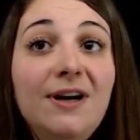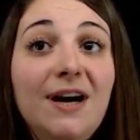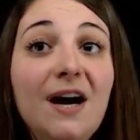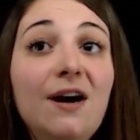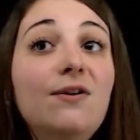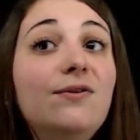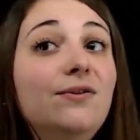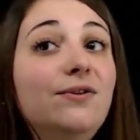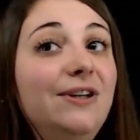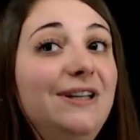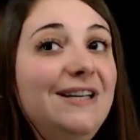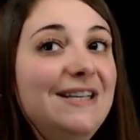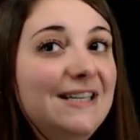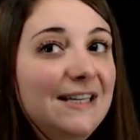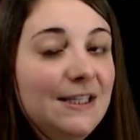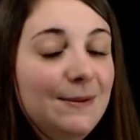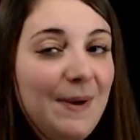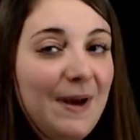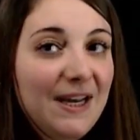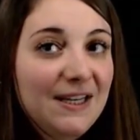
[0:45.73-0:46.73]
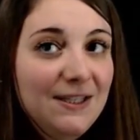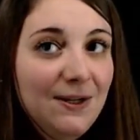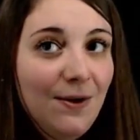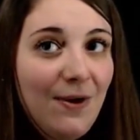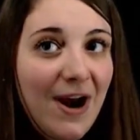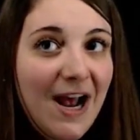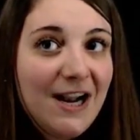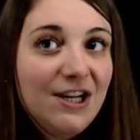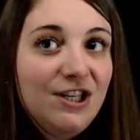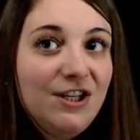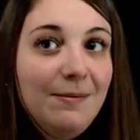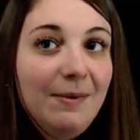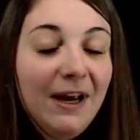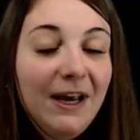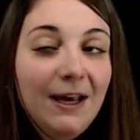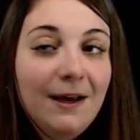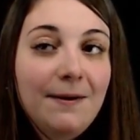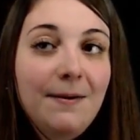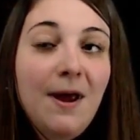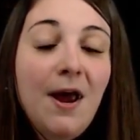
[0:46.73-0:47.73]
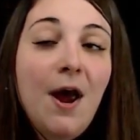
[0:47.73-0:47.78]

quand on a des expressions algébriques.